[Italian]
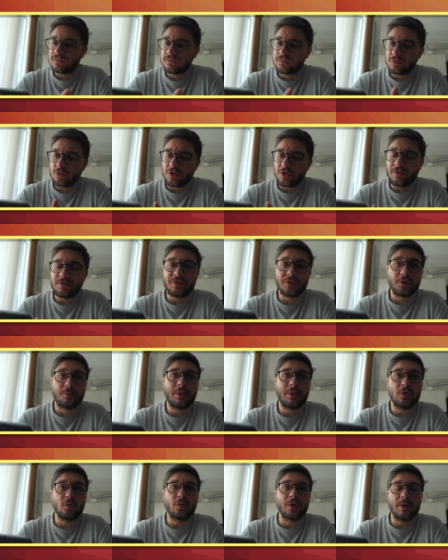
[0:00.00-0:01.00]
ho davvero
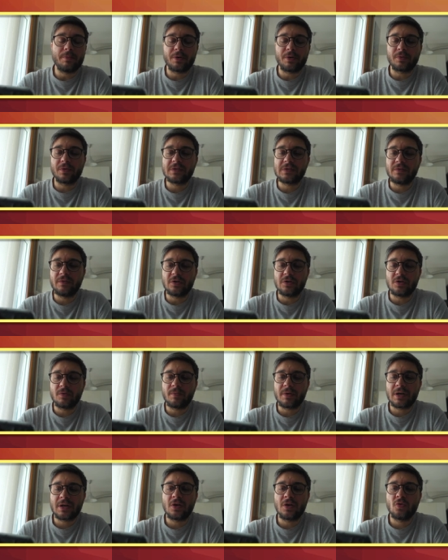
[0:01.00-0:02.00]
paura per questo evento
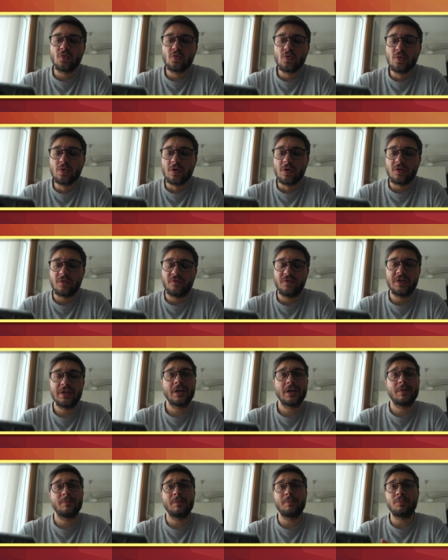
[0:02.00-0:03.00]
perché uno,
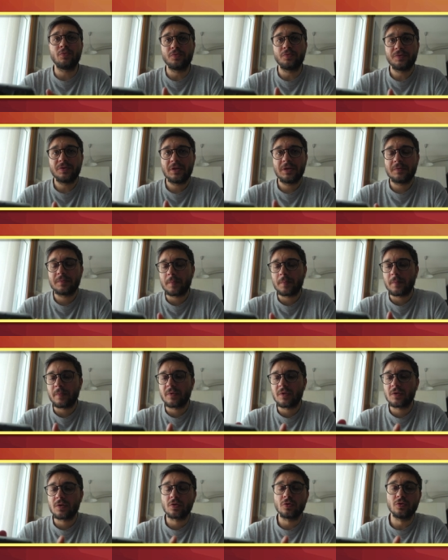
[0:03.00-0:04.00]
finiremo i punti,
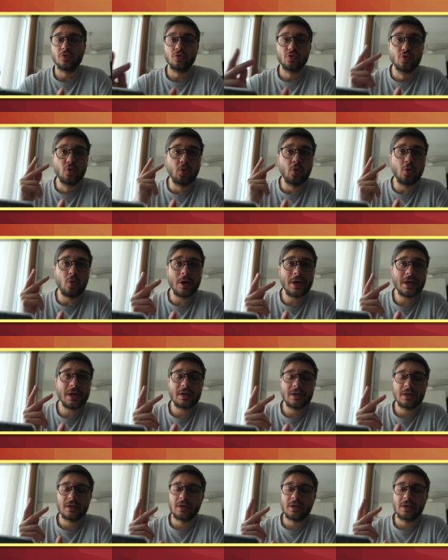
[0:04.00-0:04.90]
due,